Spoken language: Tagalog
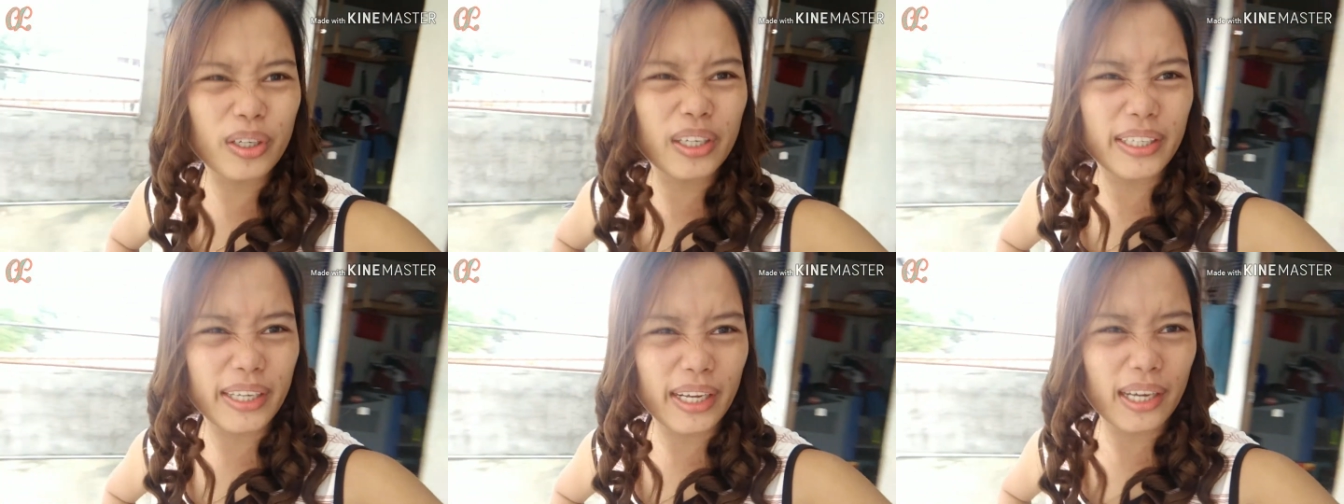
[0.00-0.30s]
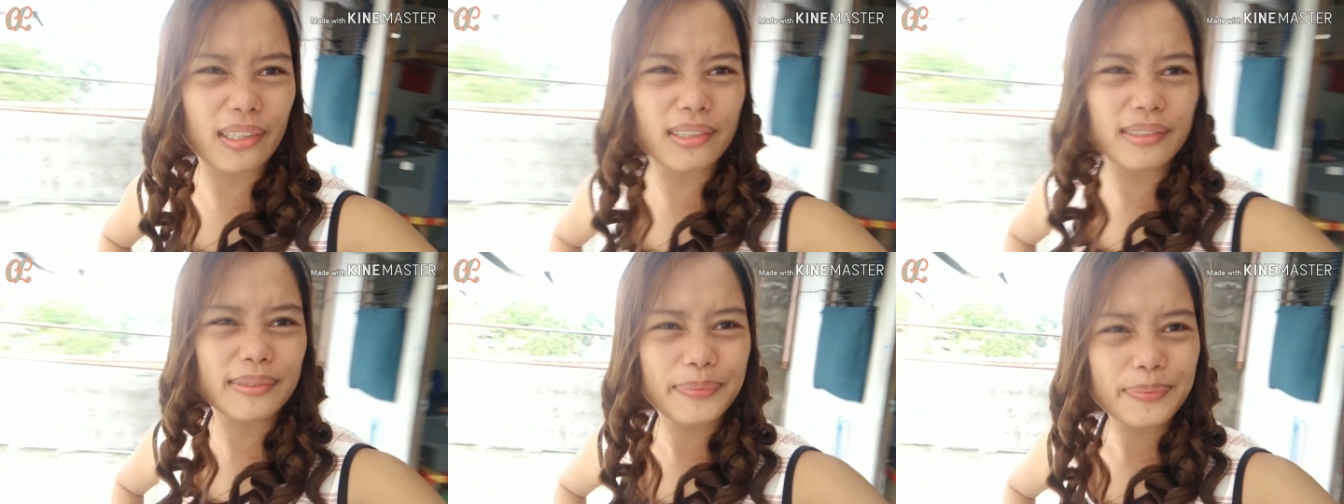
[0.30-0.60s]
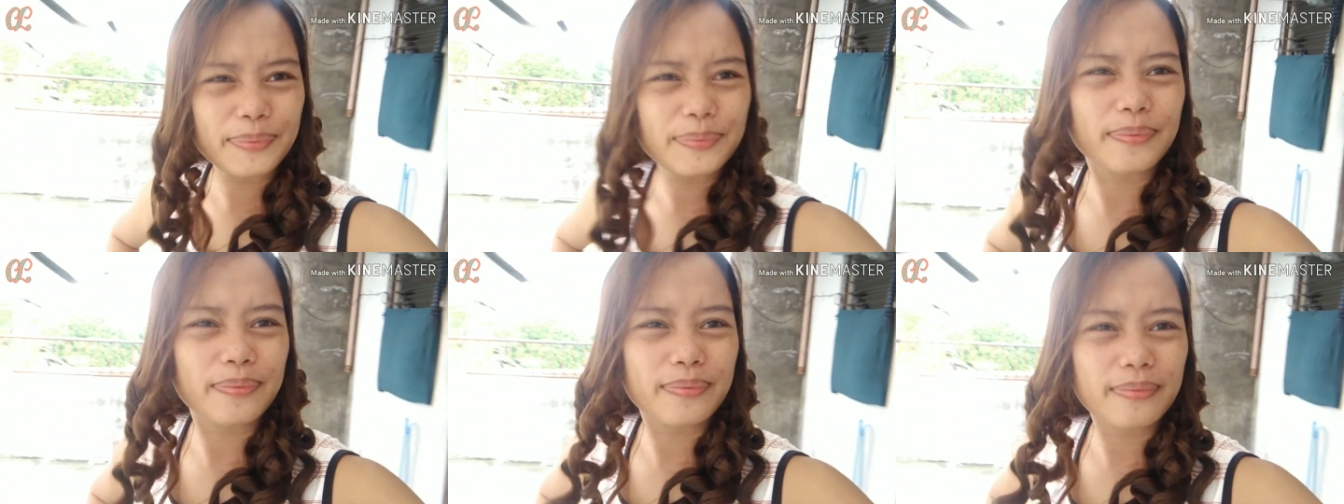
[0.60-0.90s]
right now.
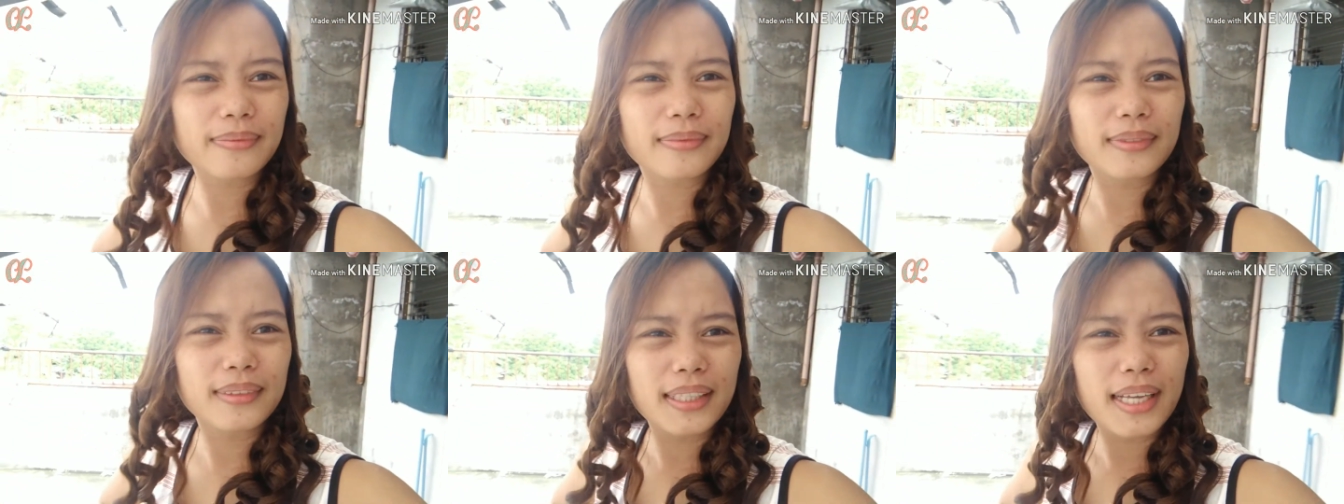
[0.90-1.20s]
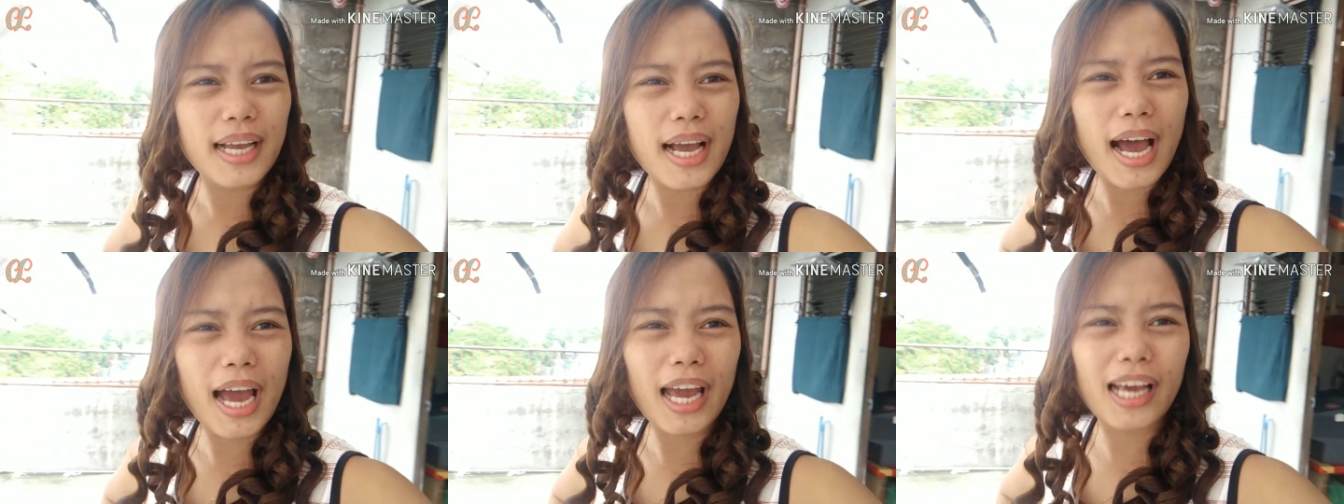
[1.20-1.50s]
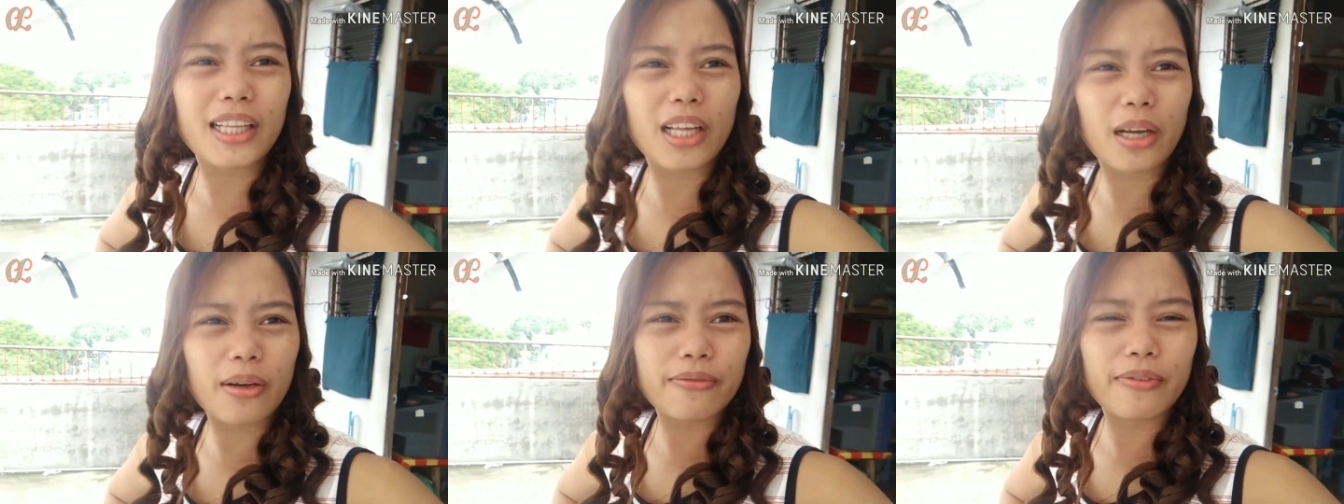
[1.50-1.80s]
I
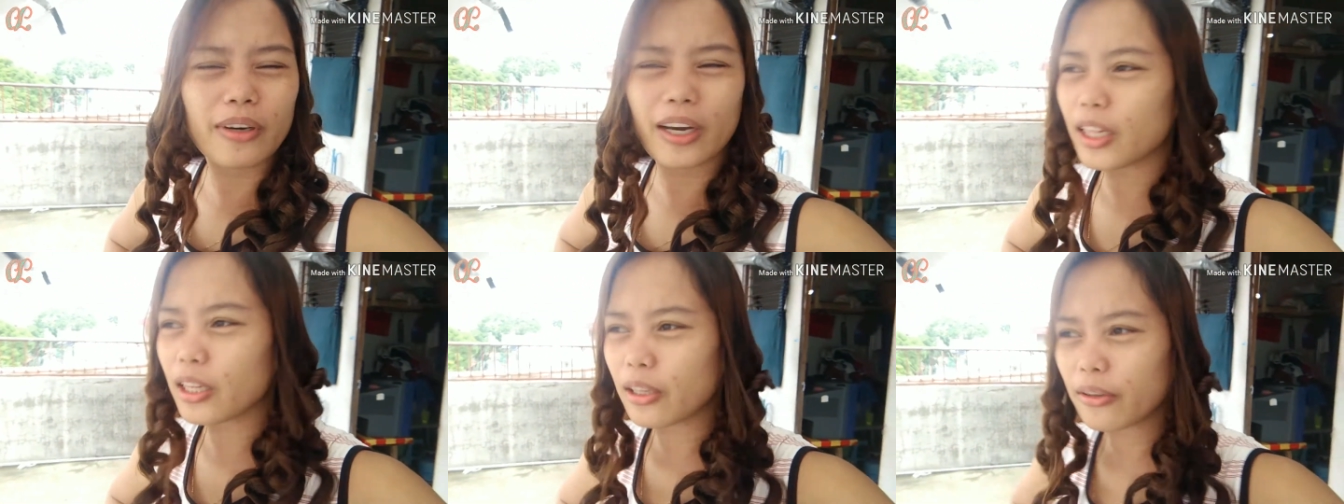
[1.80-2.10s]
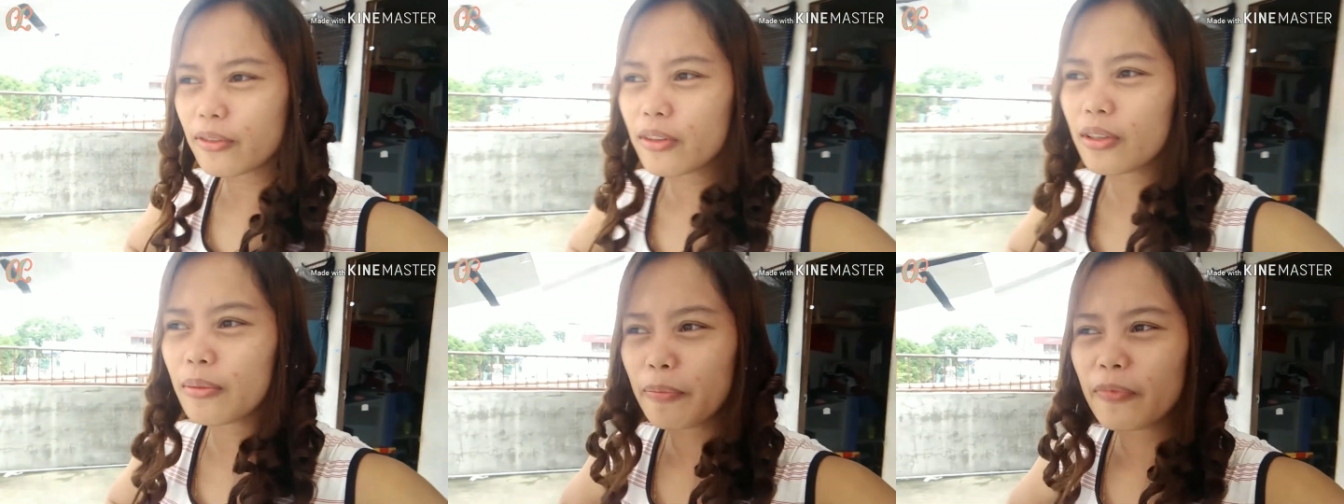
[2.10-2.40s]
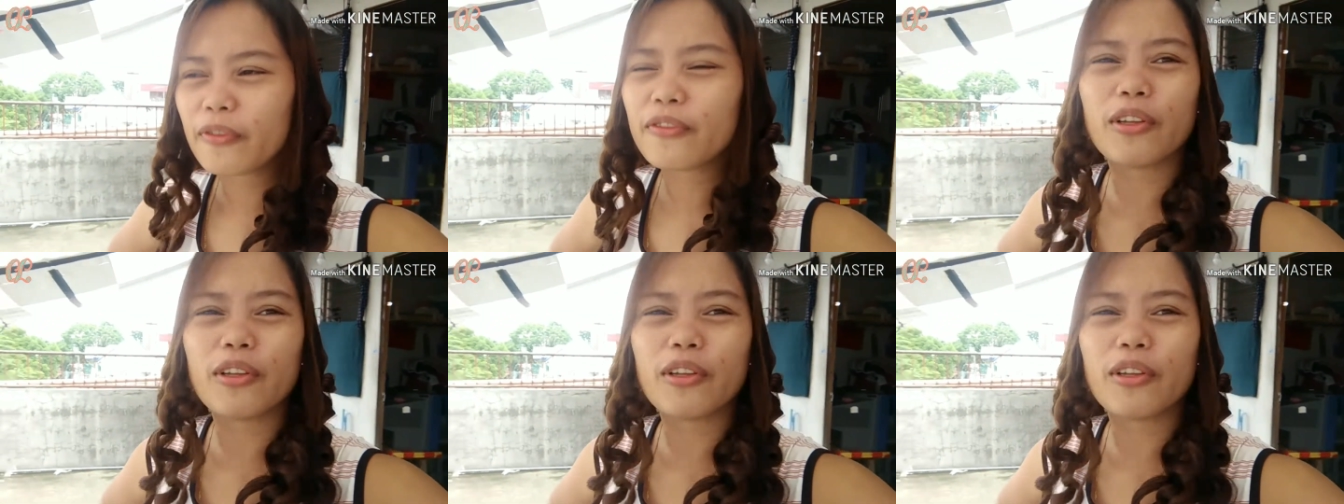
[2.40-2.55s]
love, I love the,